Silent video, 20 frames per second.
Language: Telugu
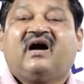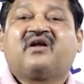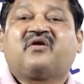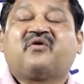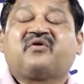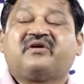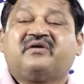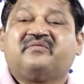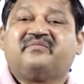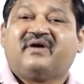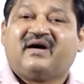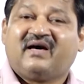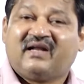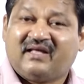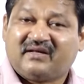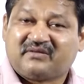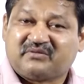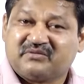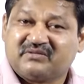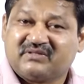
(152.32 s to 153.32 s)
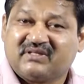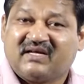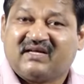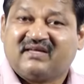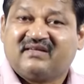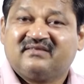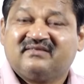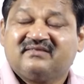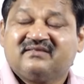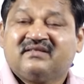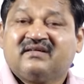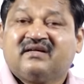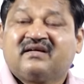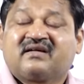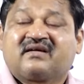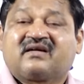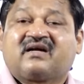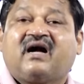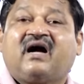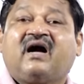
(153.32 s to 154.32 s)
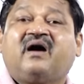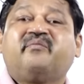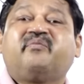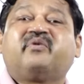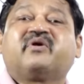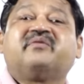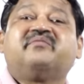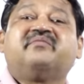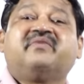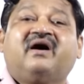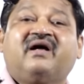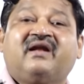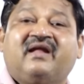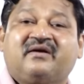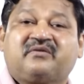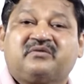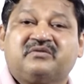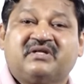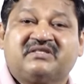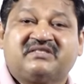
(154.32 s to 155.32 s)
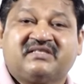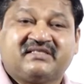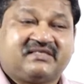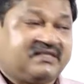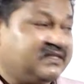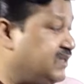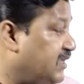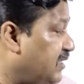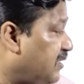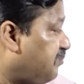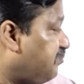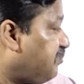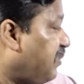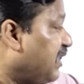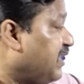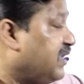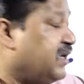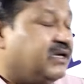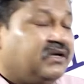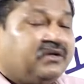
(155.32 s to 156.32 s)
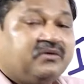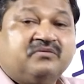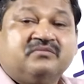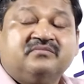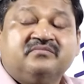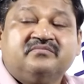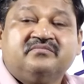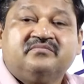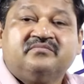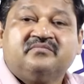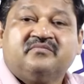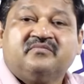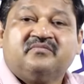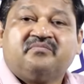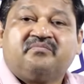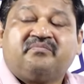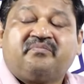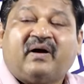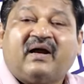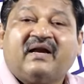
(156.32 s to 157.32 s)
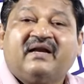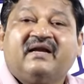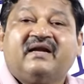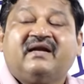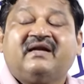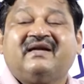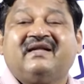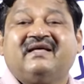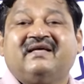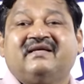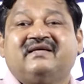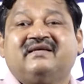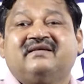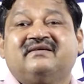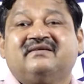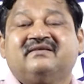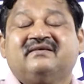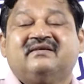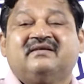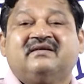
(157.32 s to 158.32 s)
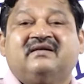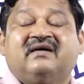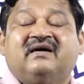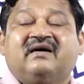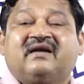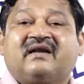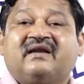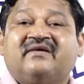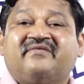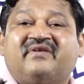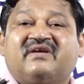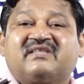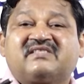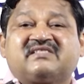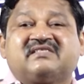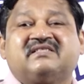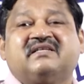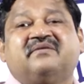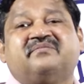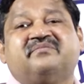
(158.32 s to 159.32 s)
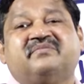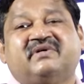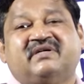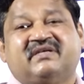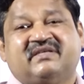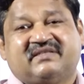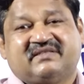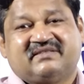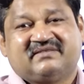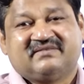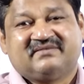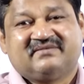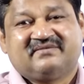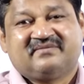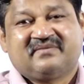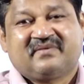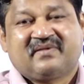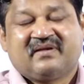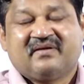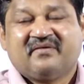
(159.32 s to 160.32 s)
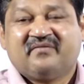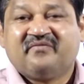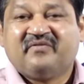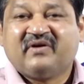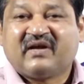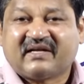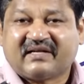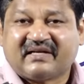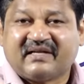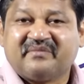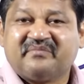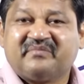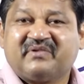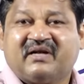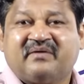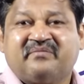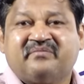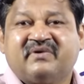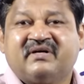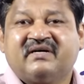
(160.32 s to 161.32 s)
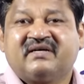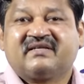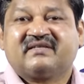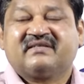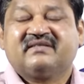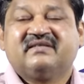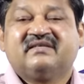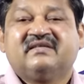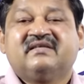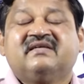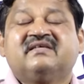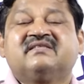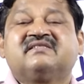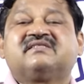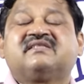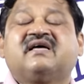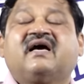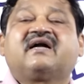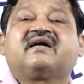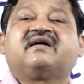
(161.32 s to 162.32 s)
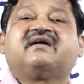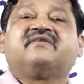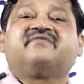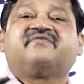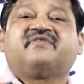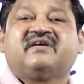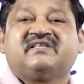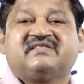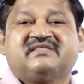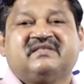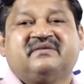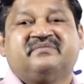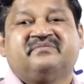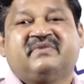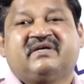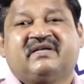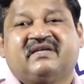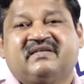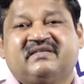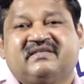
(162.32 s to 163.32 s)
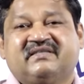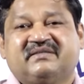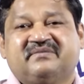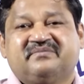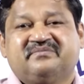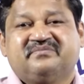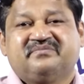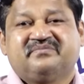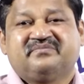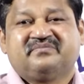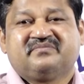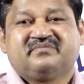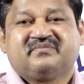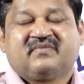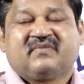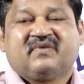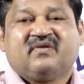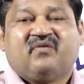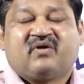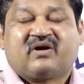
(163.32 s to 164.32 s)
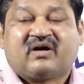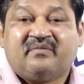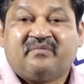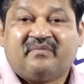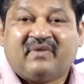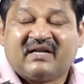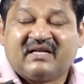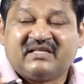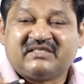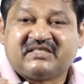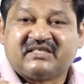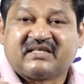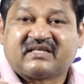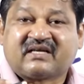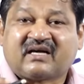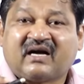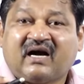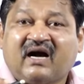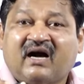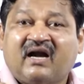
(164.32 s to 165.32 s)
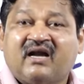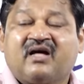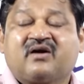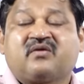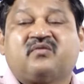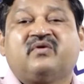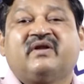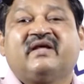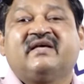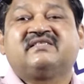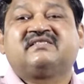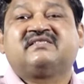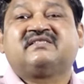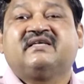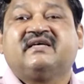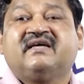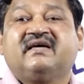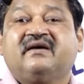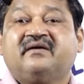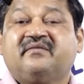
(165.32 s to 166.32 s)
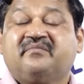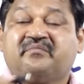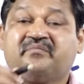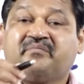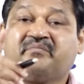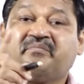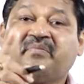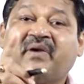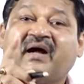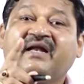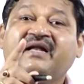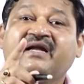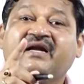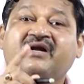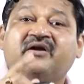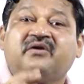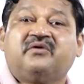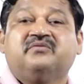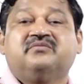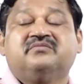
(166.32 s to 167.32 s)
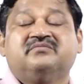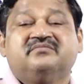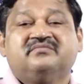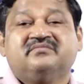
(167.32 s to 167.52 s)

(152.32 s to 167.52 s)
ఆరోగ్యం బాగాలేకుందా కాపురం బాగాలేకుండా చేసేదే పన్నెండు పన్నెండుని రివర్స్ నంబర్ విక్టిమ్ నంబర్ సాక్రిఫైస్ నంబర్ అంటాం ఒక మనిషి కాళ్ళ కూరేస్తే పన్నెండు